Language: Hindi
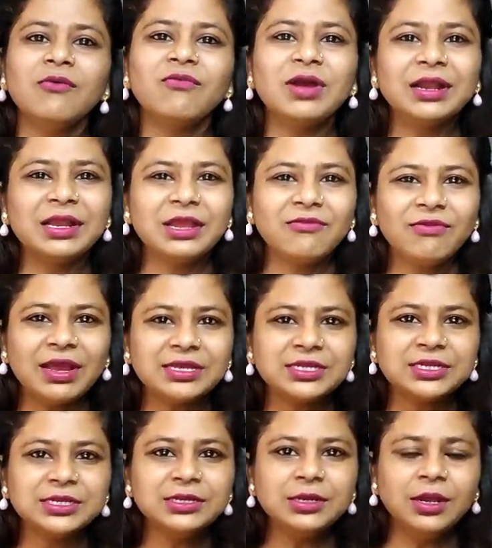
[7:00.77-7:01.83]
फंडे
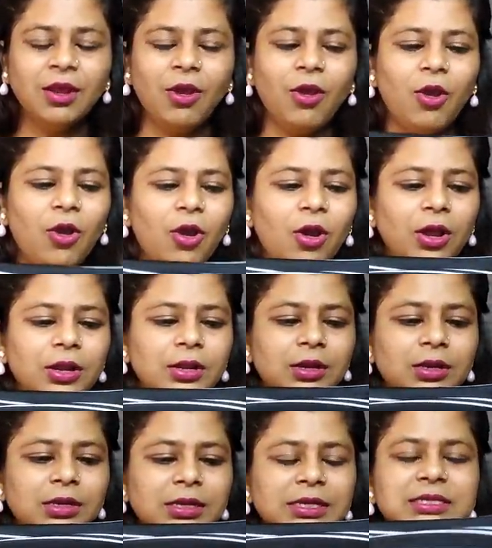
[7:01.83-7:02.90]
फैशन और
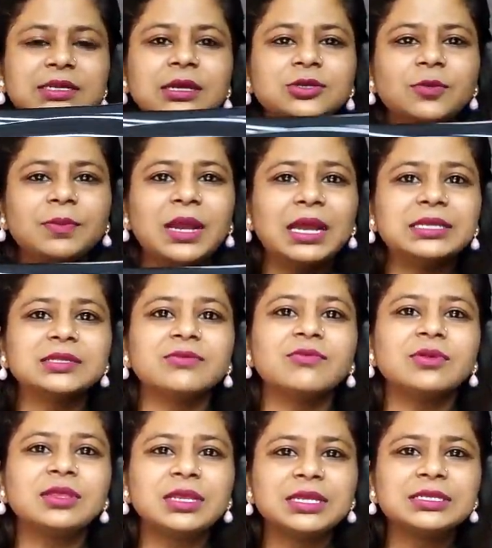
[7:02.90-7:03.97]
इसका जो प्राइस है
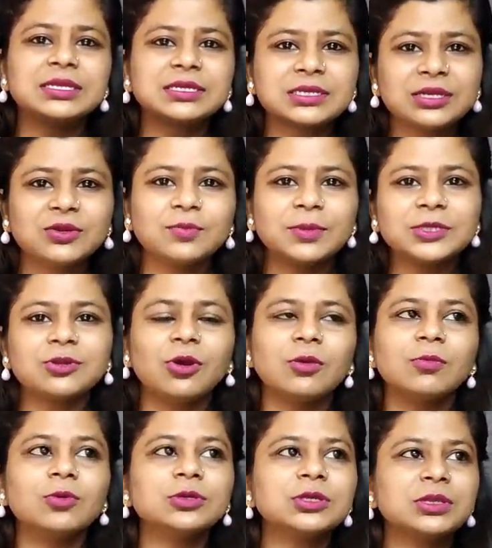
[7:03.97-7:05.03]
वो थ्री सिक्सटी रुपीज़
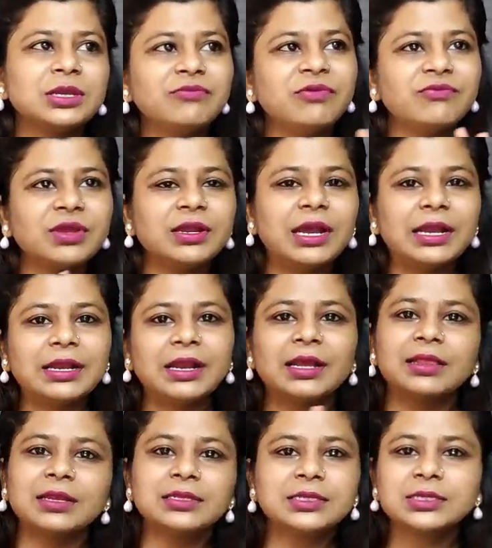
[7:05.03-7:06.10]
ऑलमोस्ट थ्री फिफ्टी नाइन का है
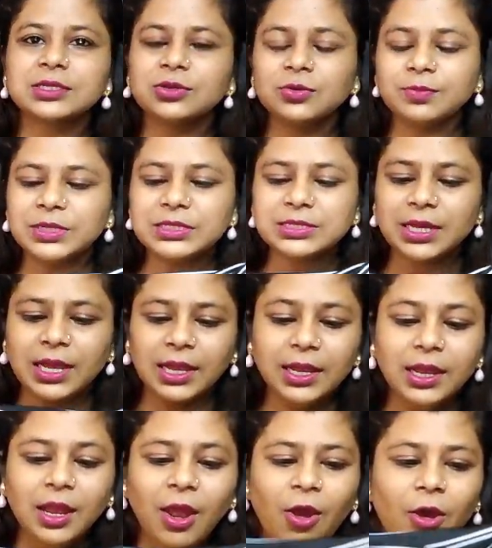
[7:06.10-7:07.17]
थ्री सिक्सटी रुपीज़ का है
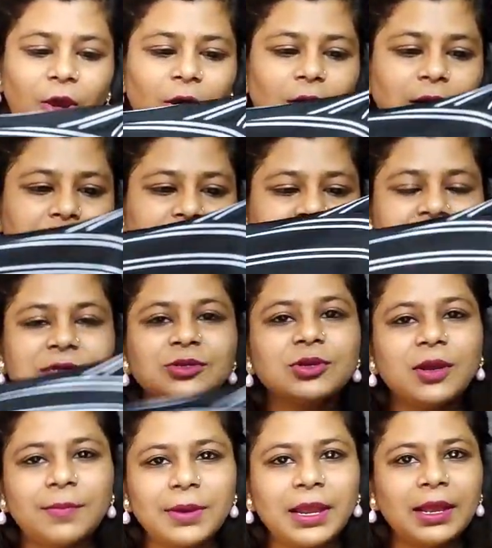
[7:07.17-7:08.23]
और इसका जो
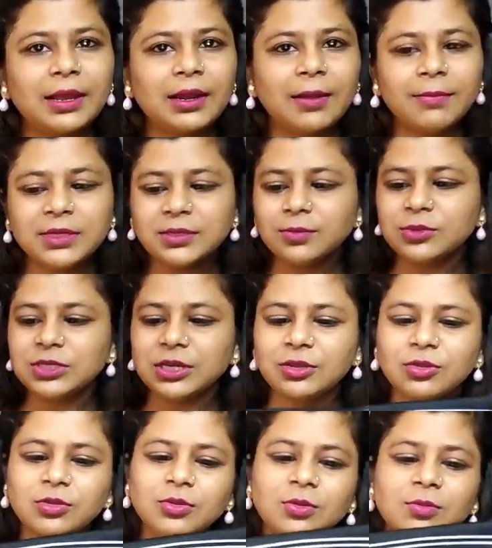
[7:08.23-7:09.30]
कपड़ा है अगर आप मेरे से पूछेंगे
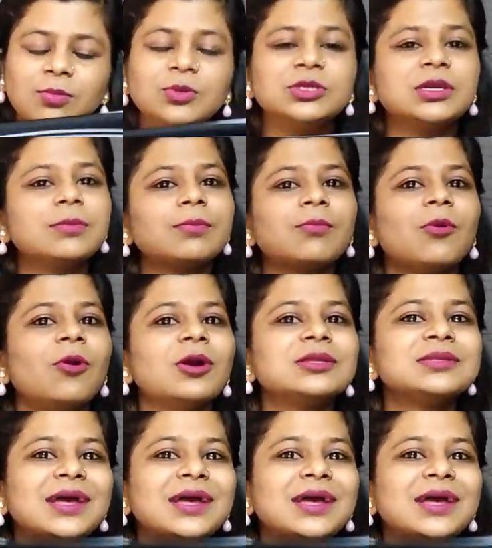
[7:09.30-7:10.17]
तो मुझे बहुत